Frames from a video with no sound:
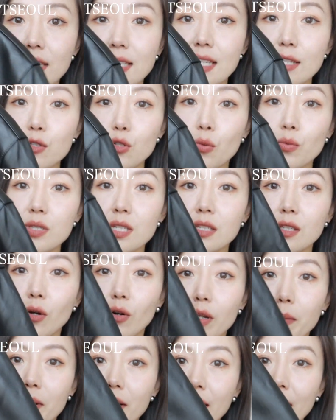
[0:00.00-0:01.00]
你先从镜
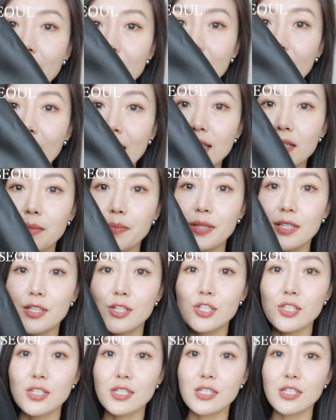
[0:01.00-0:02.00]
头里边看一下它这个皮
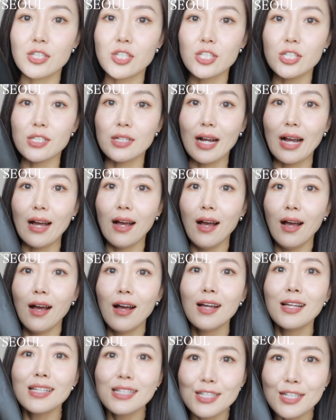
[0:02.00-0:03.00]
质的这个质感，
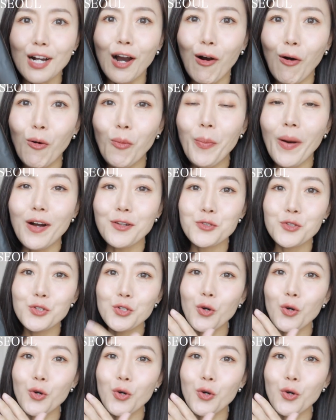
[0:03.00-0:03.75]
超棒，就是